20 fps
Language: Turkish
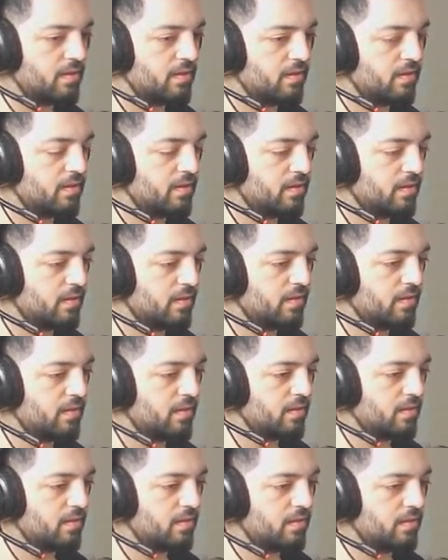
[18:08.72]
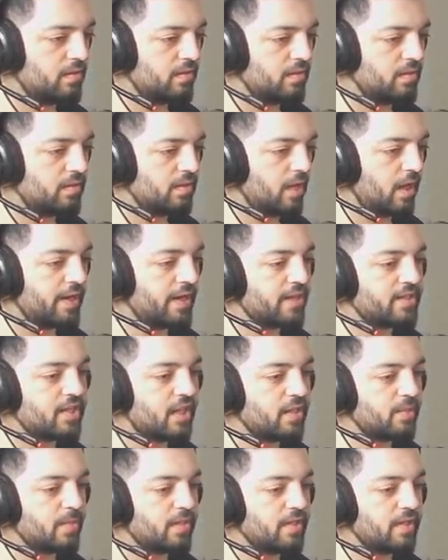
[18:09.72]
Siz gidin abi burada bir tane... Aracı
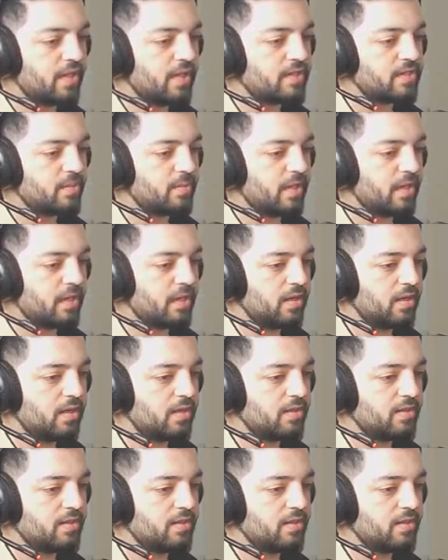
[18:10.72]
alman lazım ha.